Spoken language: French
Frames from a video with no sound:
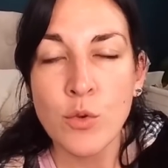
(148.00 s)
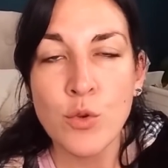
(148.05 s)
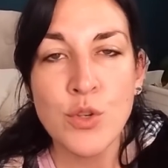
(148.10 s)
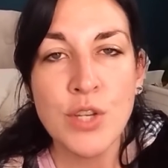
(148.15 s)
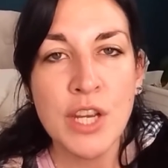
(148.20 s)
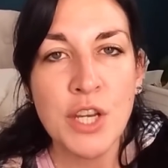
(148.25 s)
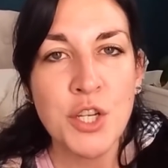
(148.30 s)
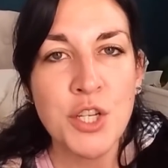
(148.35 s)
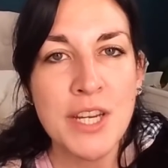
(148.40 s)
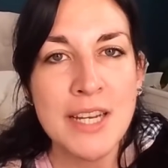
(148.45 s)

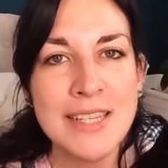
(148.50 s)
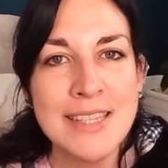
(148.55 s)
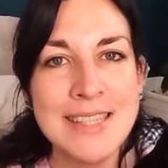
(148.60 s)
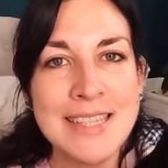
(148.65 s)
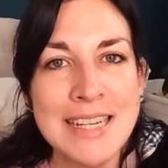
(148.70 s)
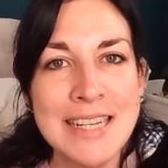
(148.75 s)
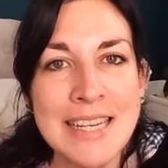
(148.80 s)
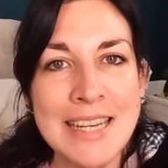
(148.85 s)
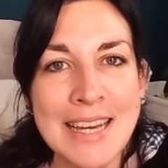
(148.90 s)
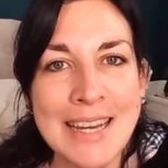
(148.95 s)
chercher à
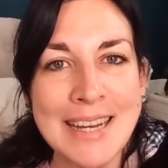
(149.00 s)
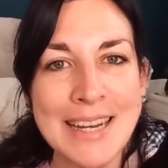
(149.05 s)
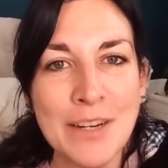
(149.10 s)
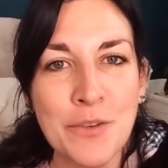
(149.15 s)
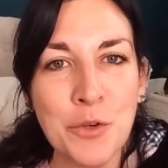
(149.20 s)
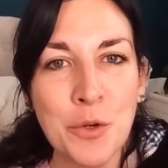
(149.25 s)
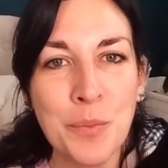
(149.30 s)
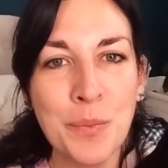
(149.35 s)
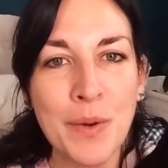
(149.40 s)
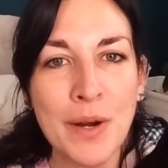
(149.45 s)
salir
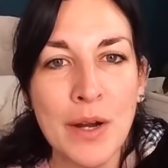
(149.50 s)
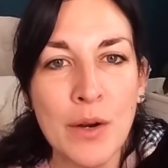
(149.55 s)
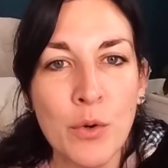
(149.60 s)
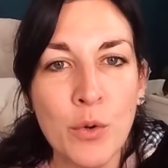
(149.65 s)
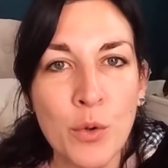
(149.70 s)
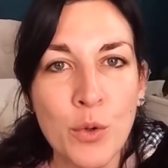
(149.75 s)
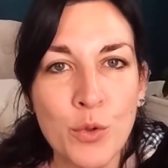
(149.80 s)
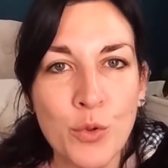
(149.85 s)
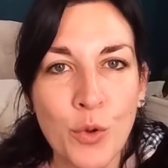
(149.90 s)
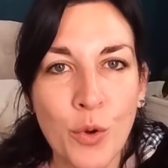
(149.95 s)
quelque part
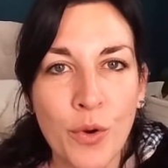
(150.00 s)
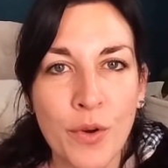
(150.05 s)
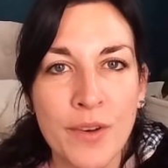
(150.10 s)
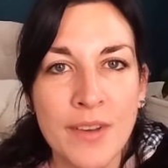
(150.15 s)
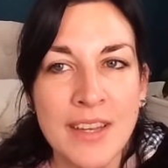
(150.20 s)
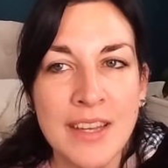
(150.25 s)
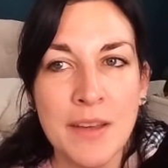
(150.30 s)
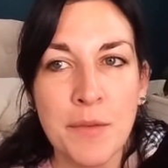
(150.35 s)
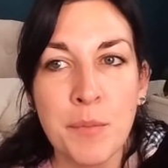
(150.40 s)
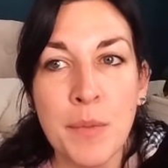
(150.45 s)
l'autre,
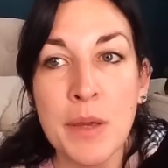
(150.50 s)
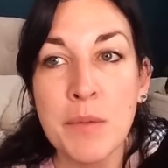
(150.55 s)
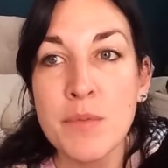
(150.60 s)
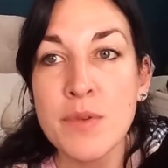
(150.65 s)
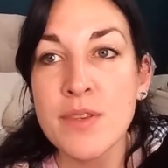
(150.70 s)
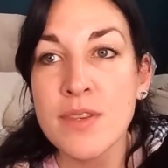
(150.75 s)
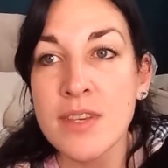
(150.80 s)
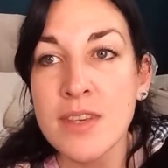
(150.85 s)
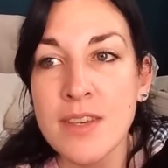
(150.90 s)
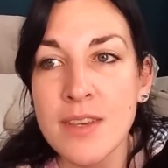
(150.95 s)
même
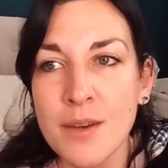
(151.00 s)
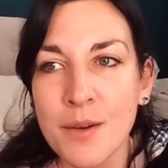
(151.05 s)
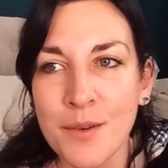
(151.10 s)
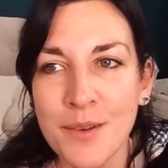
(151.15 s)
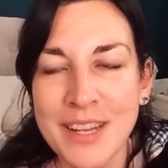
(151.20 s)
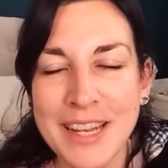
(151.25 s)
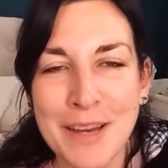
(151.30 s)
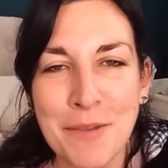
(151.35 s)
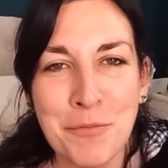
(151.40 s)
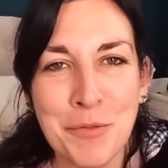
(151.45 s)
si
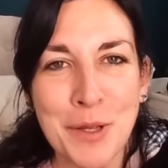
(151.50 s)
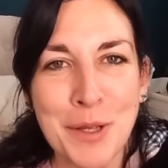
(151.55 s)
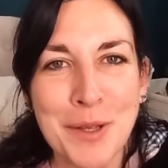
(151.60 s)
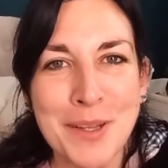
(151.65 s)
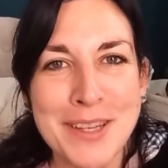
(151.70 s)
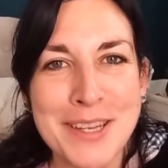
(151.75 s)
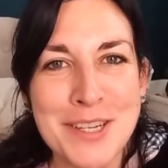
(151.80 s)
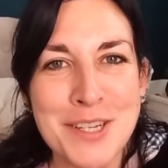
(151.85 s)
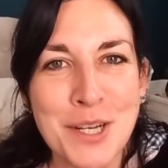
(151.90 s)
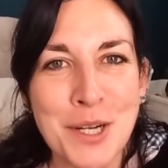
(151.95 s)
euh, il a
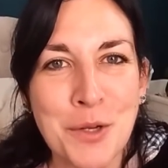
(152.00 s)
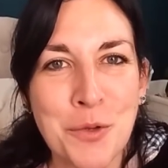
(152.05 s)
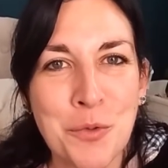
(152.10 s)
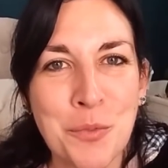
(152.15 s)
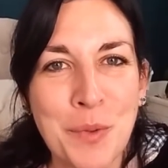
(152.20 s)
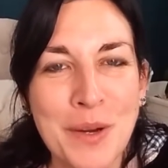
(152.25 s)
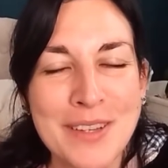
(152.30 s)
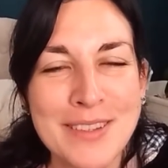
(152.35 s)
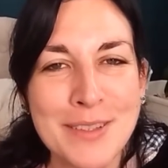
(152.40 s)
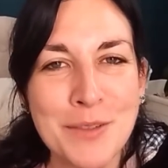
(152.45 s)
fait déjà
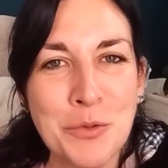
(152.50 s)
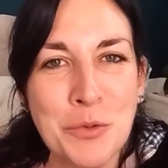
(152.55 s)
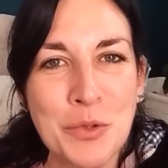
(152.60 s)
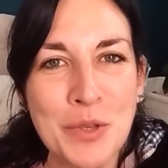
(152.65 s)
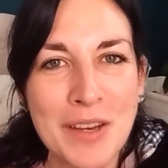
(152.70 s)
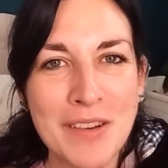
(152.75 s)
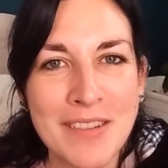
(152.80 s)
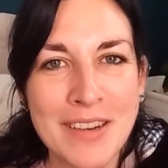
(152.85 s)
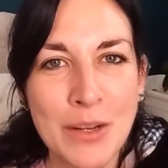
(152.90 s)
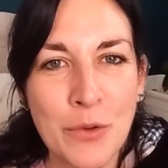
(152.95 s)
une partie du
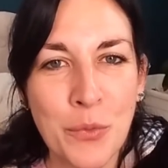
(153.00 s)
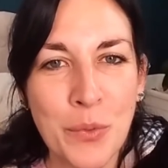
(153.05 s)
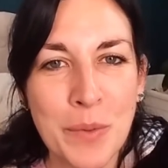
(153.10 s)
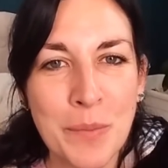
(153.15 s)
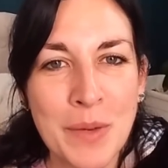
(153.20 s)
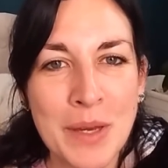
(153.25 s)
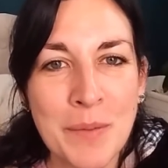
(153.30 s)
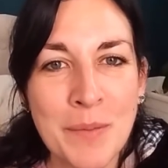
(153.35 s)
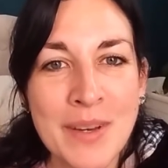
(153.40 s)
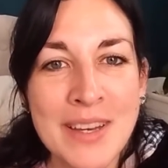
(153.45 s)
travail
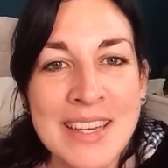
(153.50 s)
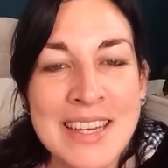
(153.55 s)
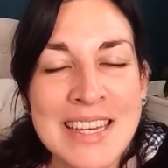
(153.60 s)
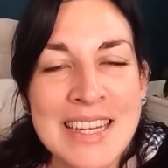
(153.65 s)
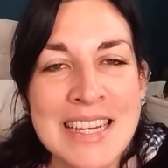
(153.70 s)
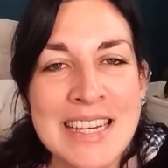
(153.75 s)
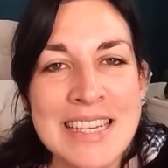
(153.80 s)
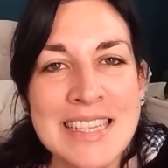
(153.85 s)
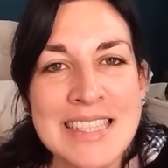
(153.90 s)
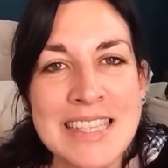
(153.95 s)
lui-même.
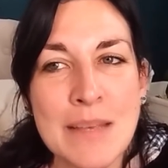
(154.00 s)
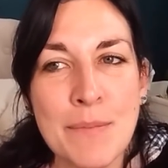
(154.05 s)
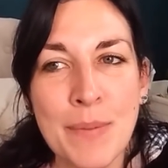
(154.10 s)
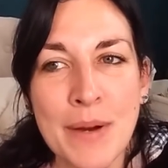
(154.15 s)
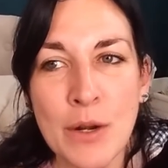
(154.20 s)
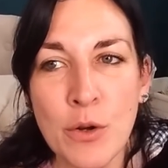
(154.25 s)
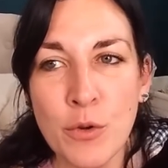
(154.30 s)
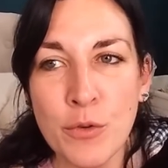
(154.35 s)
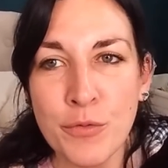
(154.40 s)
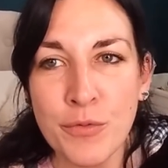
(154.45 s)
C'est
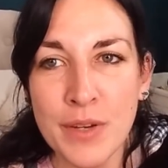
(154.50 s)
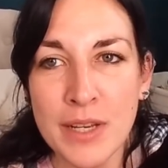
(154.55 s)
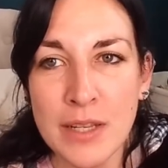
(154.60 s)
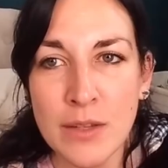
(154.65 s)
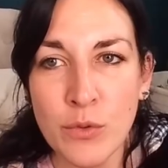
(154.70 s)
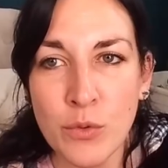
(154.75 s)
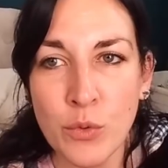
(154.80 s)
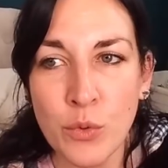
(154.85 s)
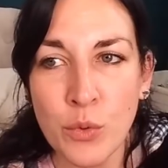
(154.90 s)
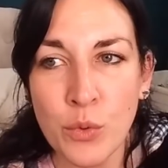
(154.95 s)
pas le
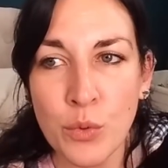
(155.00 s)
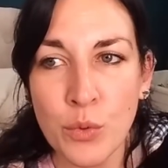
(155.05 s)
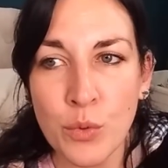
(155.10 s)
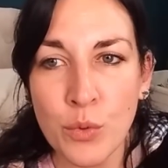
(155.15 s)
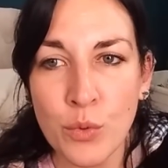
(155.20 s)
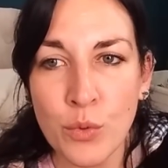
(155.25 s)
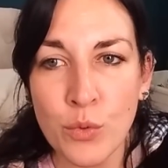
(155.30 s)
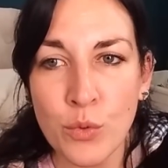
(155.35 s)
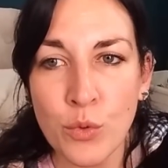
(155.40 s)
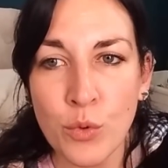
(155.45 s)
fait
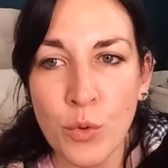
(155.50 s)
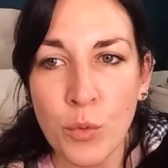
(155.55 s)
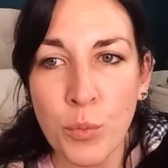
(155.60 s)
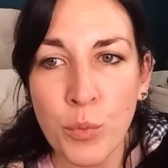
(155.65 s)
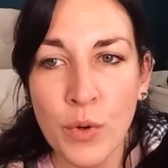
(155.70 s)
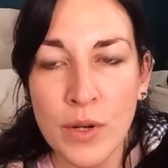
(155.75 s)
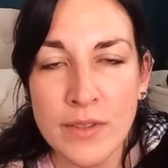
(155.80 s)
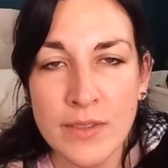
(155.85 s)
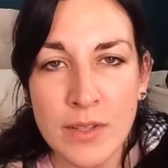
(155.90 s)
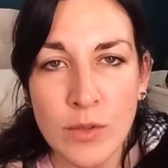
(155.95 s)
de, de le
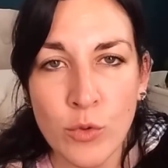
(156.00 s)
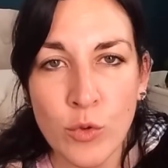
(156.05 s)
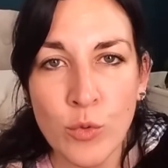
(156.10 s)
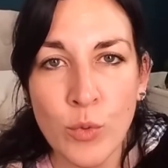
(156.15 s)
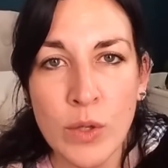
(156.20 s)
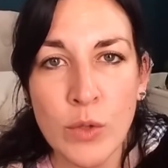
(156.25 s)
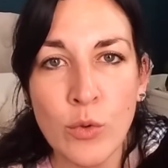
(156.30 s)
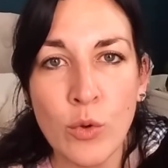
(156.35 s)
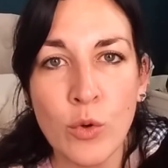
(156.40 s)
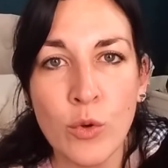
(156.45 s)
pointer du
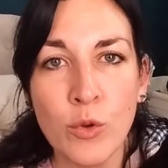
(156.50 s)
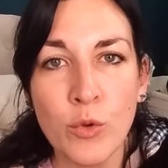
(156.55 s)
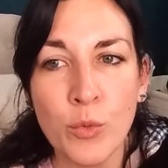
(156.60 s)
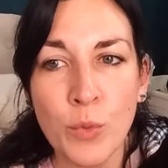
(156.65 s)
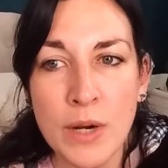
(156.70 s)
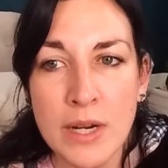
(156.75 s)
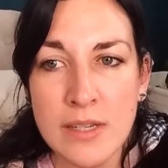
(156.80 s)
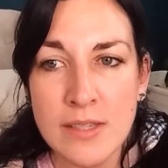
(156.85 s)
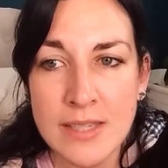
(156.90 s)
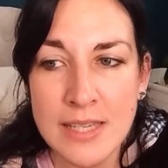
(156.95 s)
doigt, de le
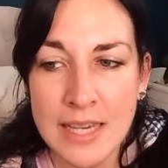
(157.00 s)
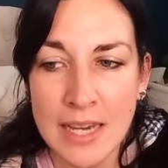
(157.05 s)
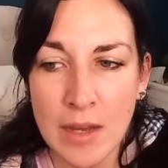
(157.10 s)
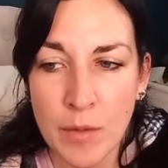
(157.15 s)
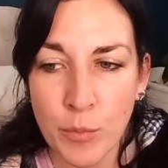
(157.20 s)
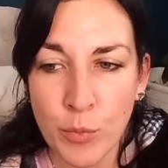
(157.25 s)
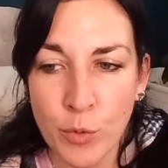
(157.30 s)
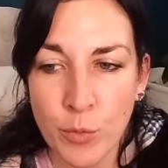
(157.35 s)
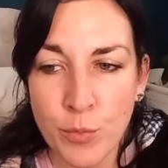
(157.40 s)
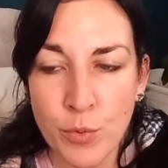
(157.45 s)
noircir
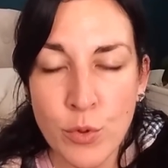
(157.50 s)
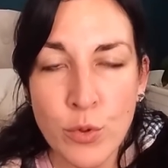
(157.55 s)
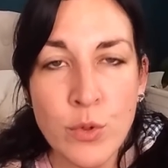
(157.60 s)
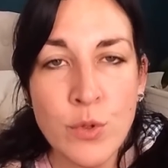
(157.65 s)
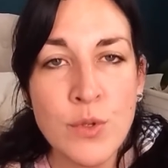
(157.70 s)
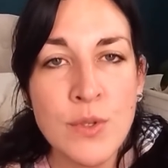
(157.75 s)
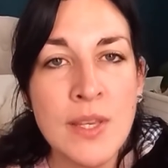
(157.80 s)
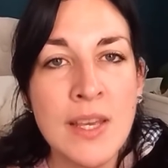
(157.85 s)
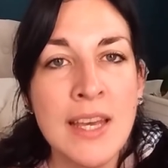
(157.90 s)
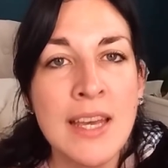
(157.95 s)
un peu
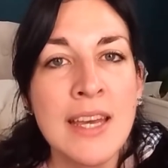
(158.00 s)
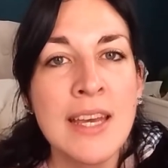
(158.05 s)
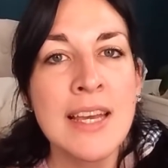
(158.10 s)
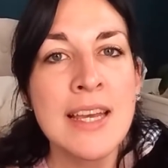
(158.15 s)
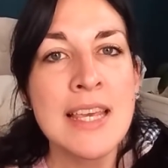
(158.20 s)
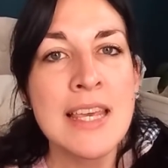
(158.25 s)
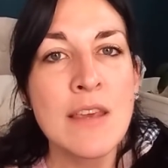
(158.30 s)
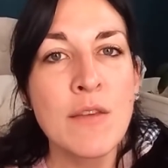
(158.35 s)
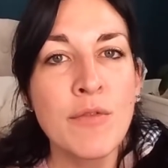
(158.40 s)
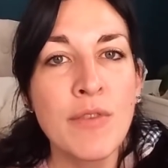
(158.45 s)
plus,
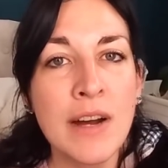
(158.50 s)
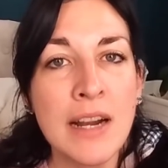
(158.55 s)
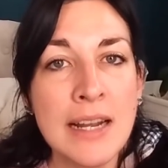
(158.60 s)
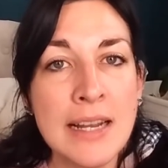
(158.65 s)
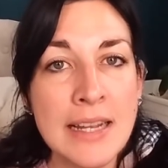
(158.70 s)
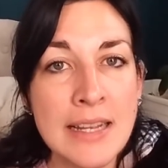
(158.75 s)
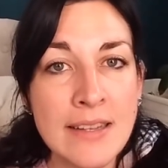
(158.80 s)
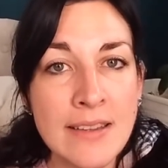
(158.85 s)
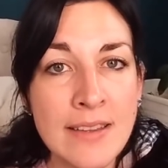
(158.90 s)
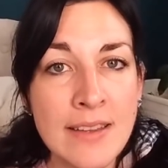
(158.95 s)
qui va
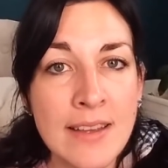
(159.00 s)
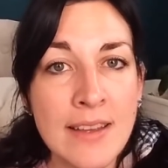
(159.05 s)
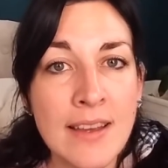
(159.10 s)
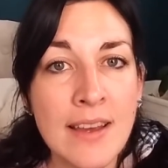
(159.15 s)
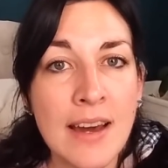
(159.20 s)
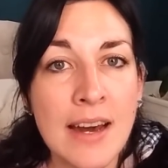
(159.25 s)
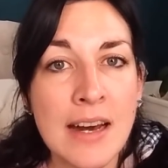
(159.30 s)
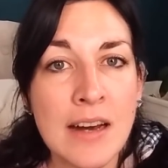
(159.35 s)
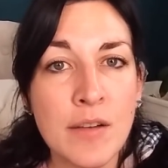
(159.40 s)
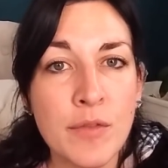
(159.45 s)

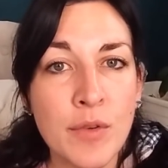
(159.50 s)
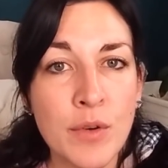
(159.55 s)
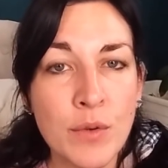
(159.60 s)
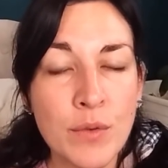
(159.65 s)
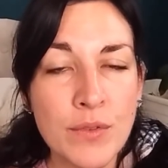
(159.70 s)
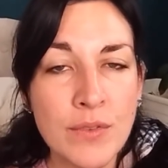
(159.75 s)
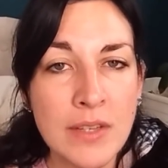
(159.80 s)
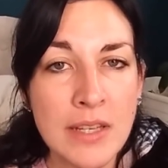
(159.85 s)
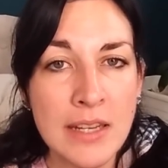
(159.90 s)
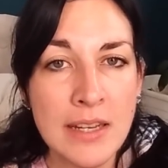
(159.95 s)
l'aider à
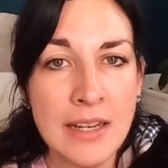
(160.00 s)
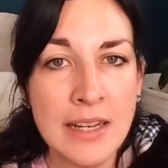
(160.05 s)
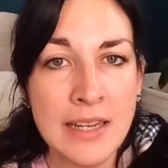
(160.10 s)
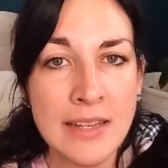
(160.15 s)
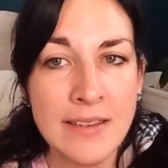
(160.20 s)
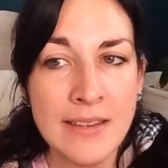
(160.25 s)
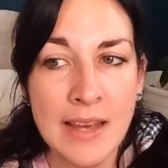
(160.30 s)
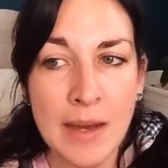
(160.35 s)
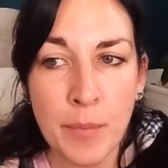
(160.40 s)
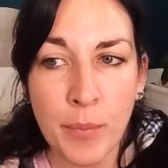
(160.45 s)
avancer,
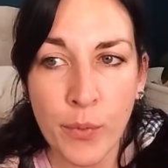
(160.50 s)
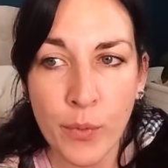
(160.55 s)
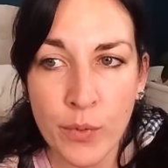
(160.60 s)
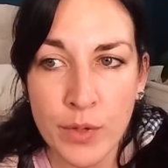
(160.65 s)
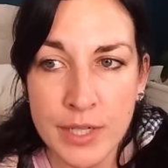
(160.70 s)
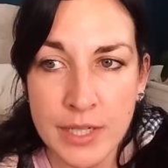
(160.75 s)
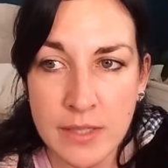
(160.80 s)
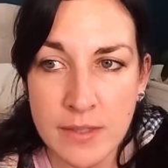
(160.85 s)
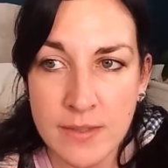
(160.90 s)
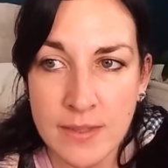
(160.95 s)
l'aider à
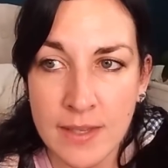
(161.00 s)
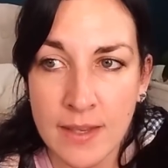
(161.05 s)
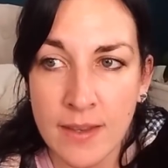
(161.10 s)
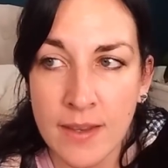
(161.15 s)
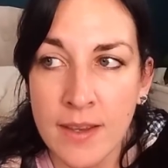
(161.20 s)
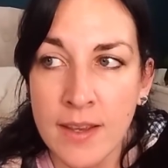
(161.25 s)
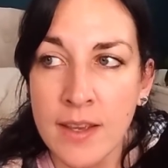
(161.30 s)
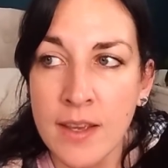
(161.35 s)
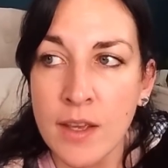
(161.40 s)
progresser.